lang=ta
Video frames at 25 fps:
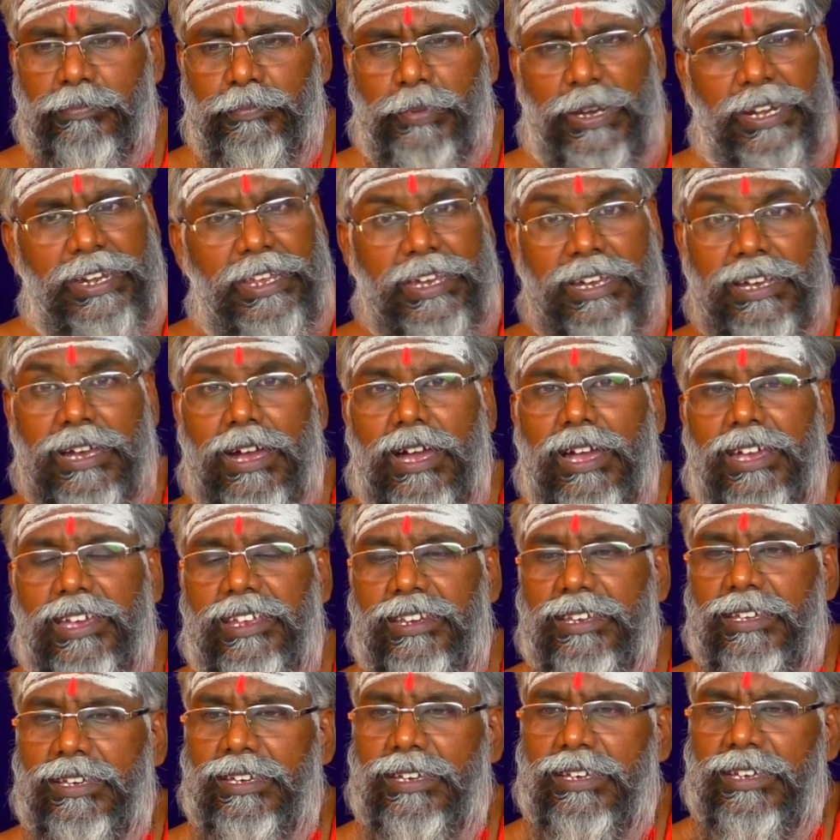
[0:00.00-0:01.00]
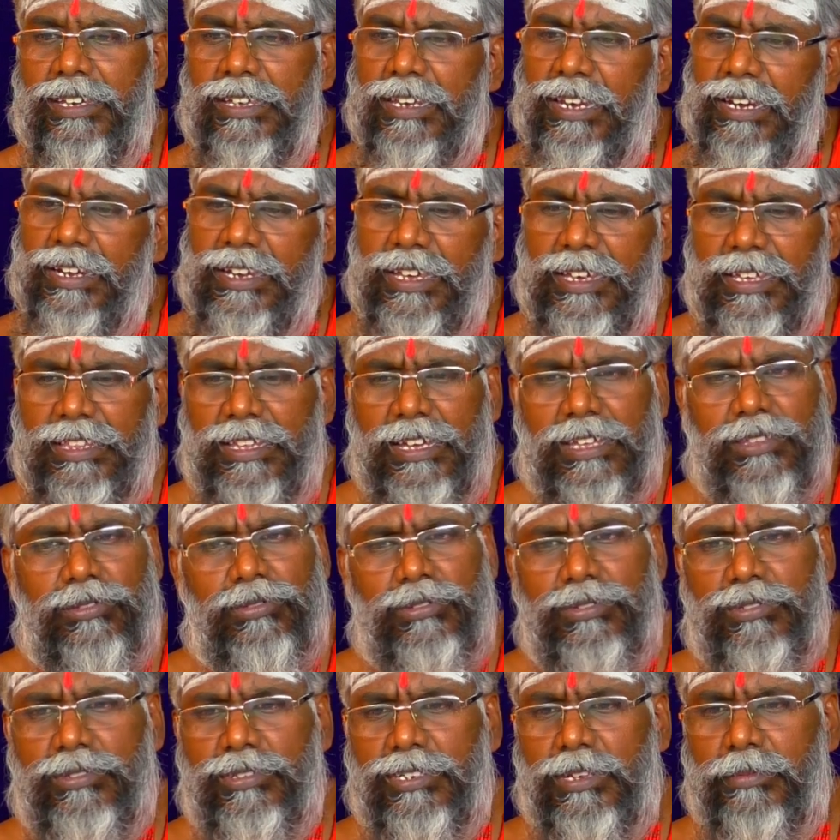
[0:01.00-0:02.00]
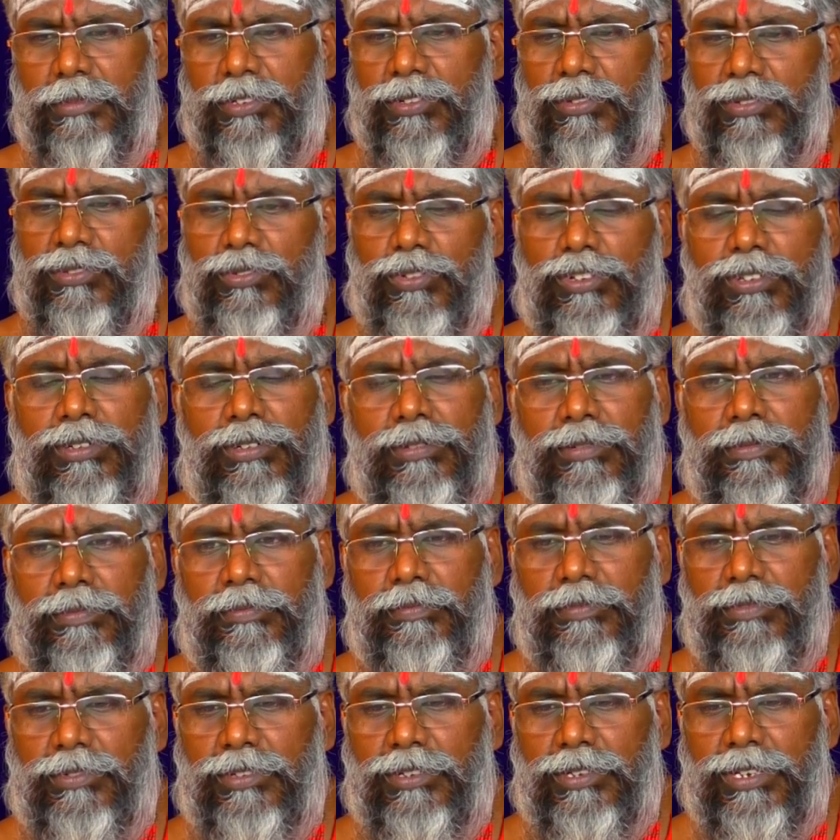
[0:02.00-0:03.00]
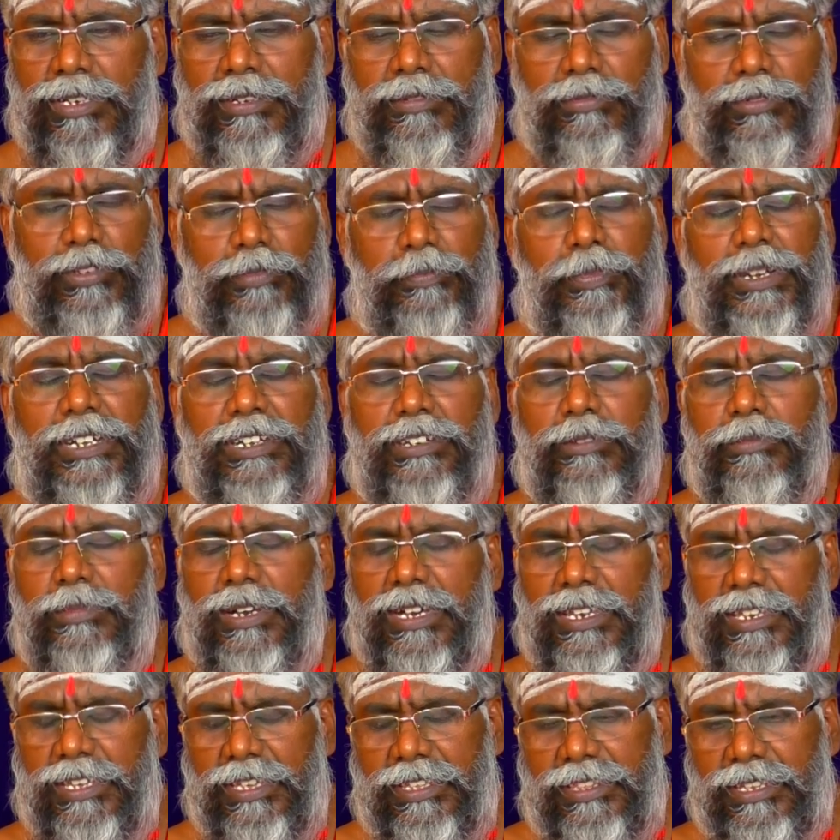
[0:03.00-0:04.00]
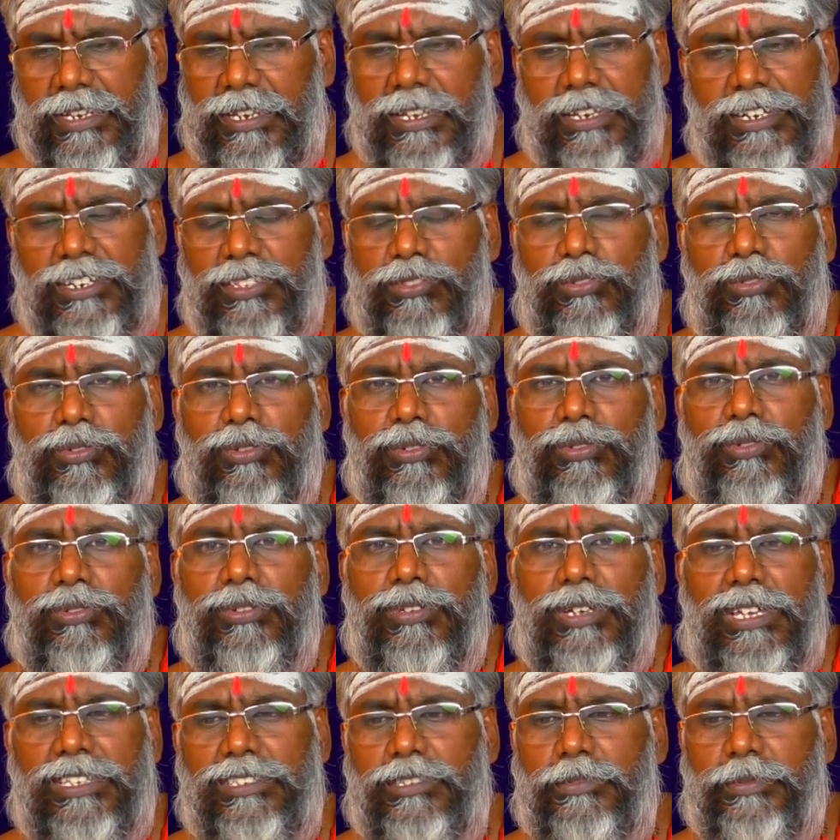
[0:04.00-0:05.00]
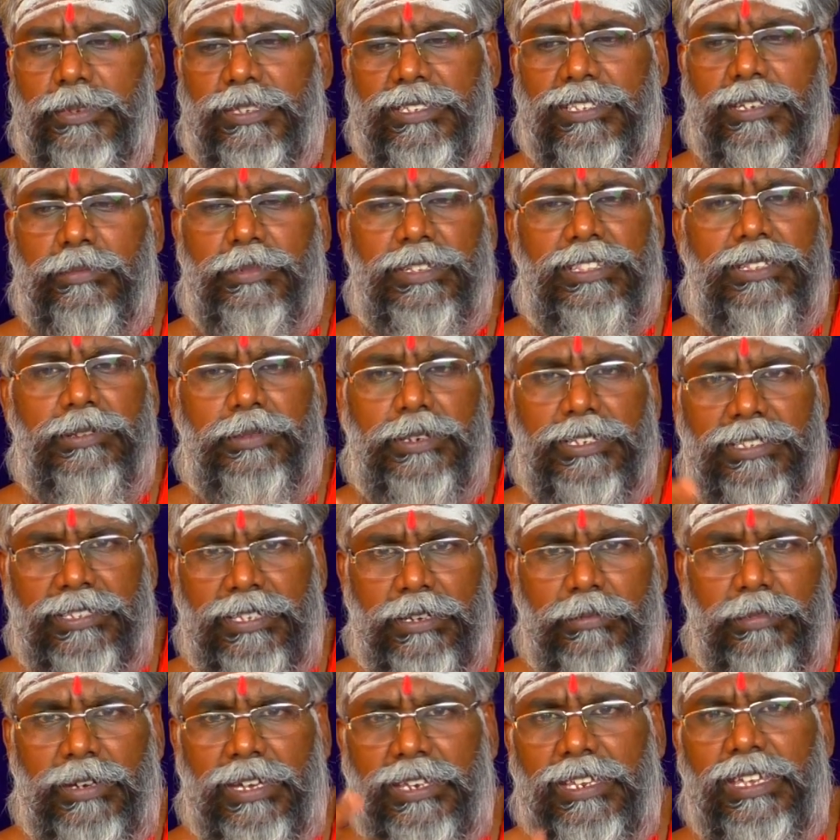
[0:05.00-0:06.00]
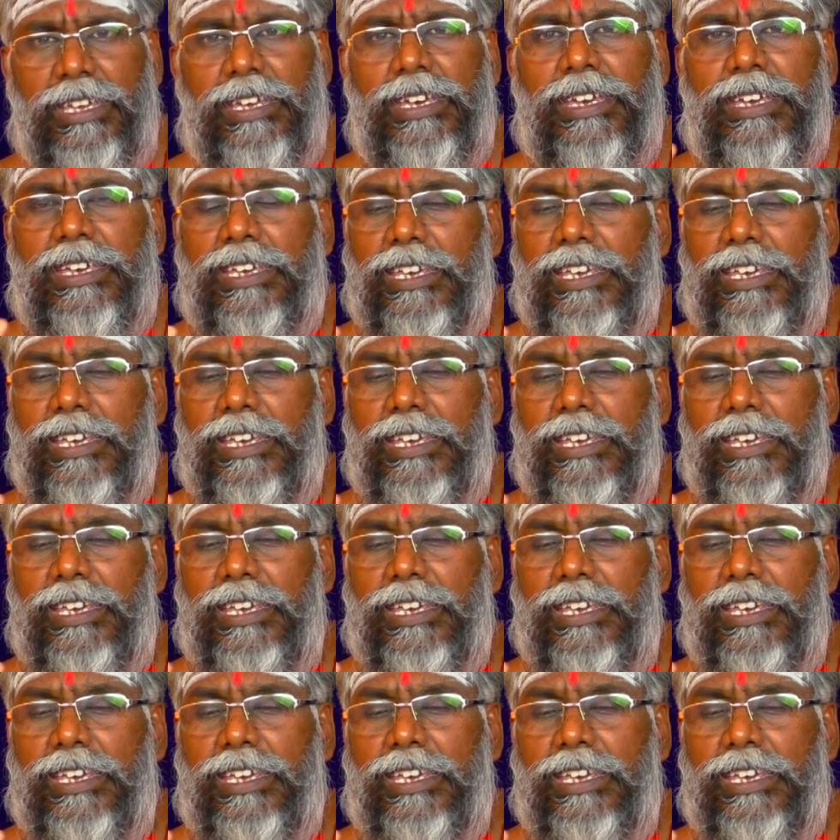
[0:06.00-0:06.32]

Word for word: பழைய காயின் இல்லைன்னா ஏதாவது ஒன்று நமக்கு வந்து ஒரு ஒரு ஒரு பிட்டு மாதிரி எதனா எடுத்துக்கணும் ஒரு அஞ்சு பைசா பத்து பைசா மாதிரி